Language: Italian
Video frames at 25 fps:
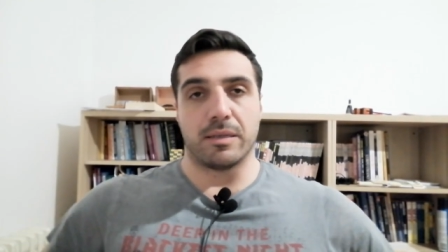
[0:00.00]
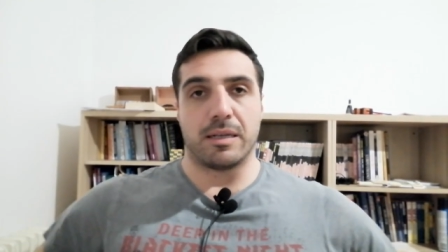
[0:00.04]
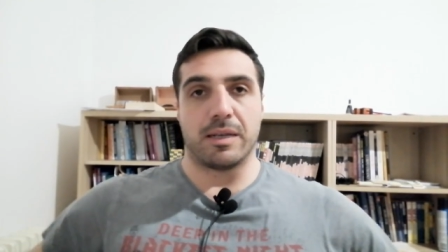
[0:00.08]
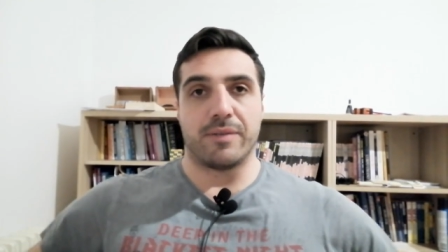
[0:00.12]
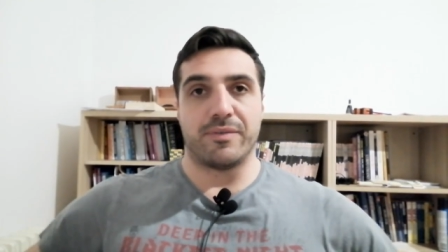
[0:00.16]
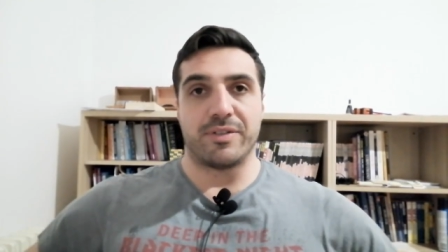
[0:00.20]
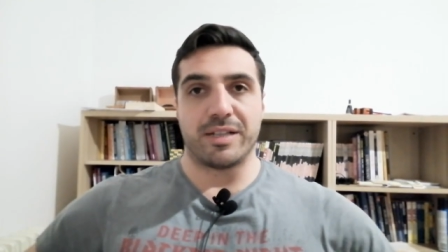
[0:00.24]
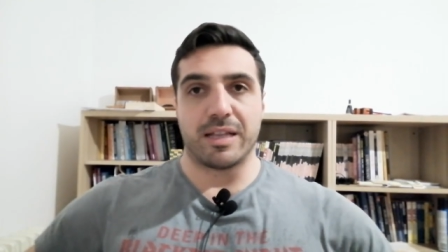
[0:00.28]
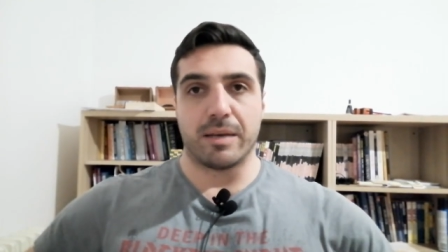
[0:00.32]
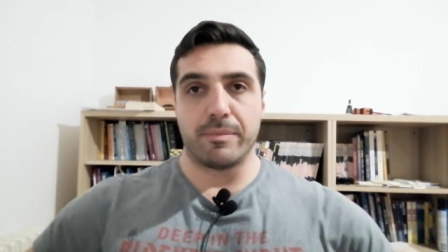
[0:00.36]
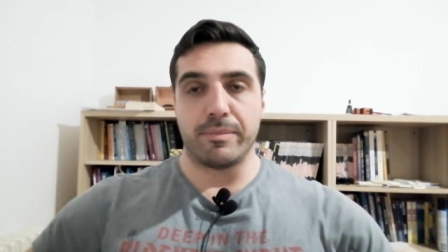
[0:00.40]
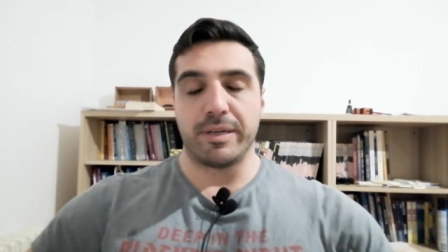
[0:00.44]
la
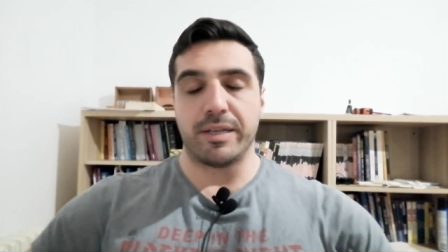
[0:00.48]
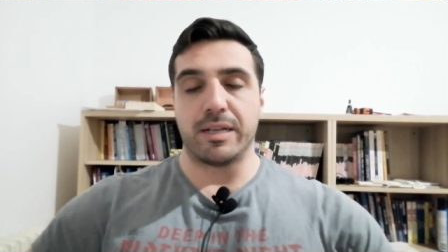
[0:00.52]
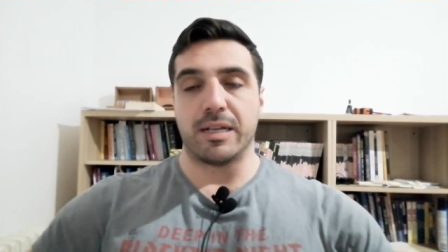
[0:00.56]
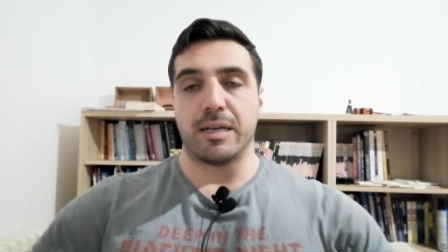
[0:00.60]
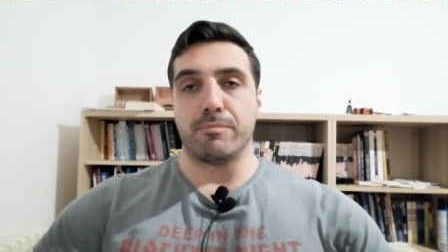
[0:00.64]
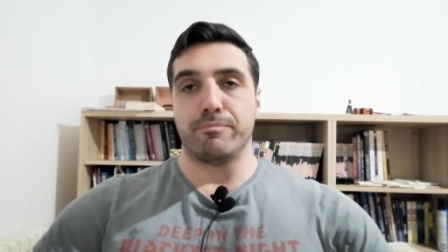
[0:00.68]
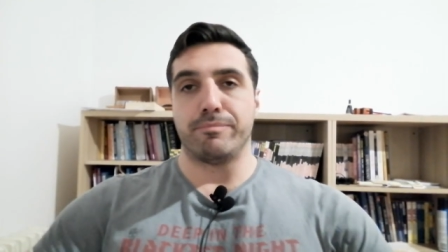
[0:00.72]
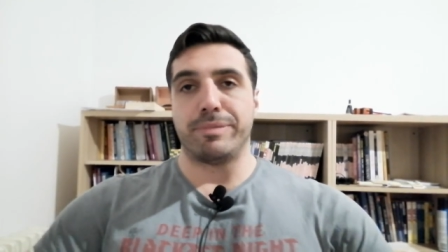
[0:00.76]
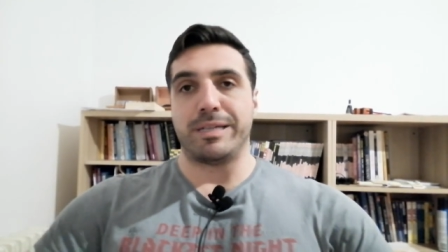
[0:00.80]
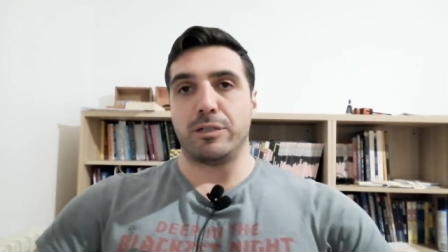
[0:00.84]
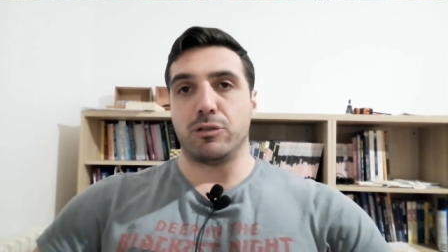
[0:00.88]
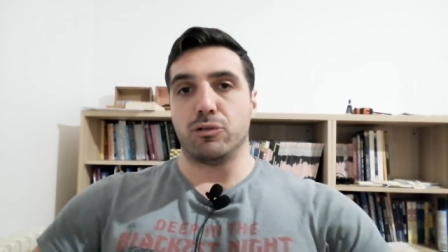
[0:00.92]
vitamina
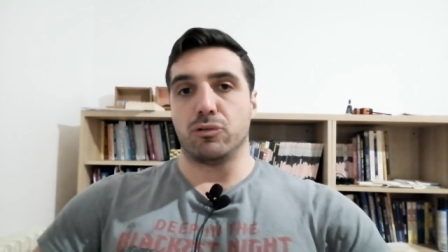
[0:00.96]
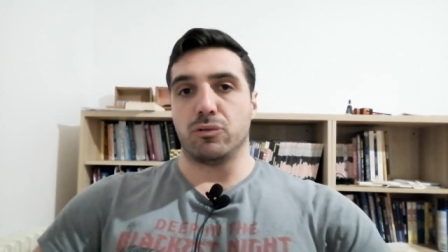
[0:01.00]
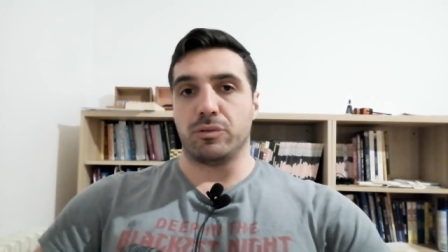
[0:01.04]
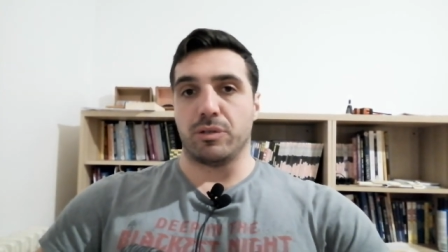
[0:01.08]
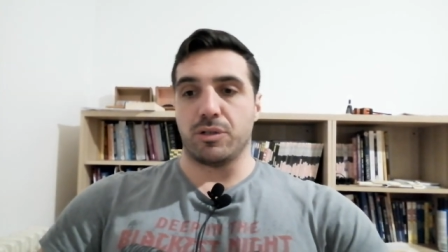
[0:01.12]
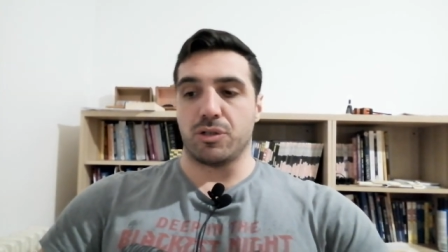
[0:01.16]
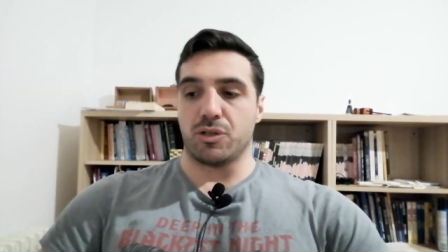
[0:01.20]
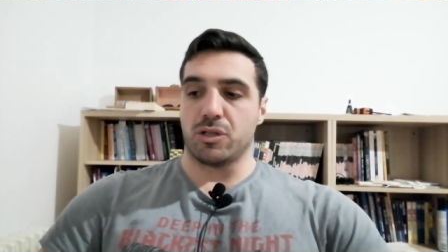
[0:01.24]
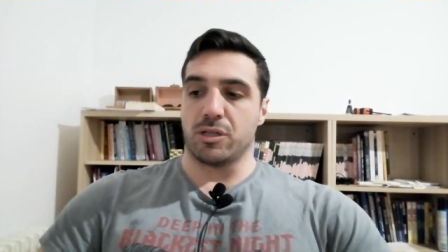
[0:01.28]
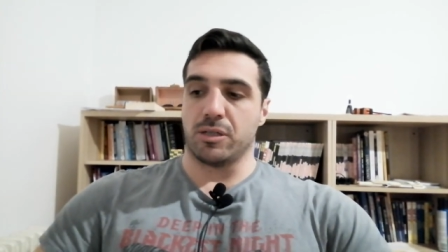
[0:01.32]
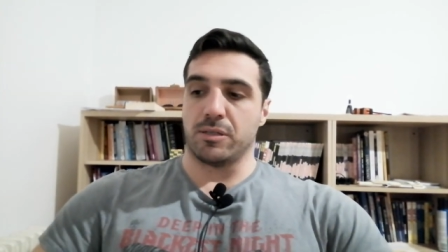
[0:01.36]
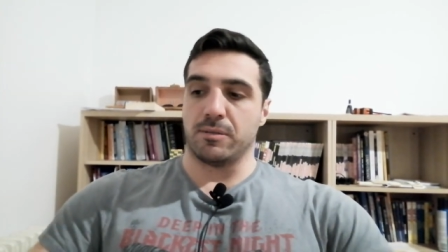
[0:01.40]

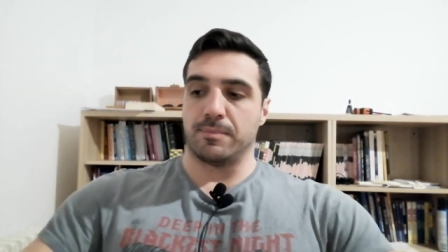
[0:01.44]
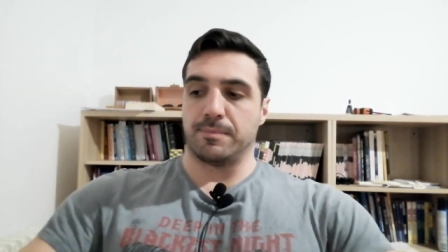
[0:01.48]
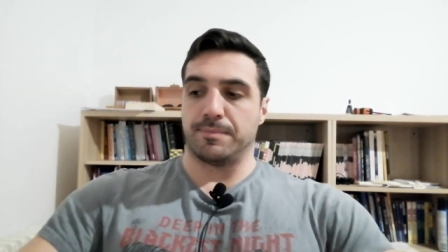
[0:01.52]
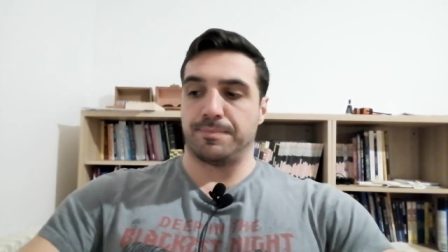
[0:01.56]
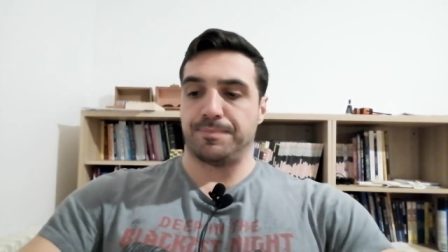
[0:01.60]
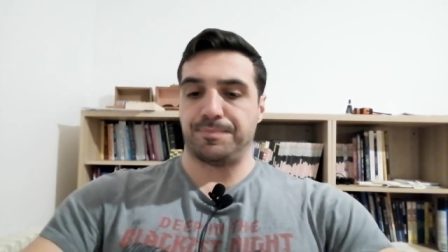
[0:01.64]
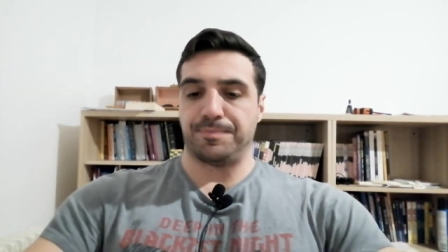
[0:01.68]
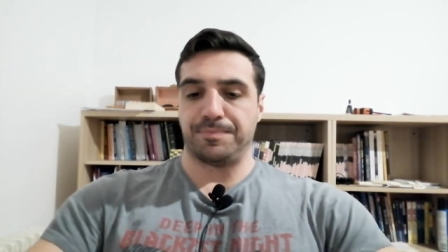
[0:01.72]
B12.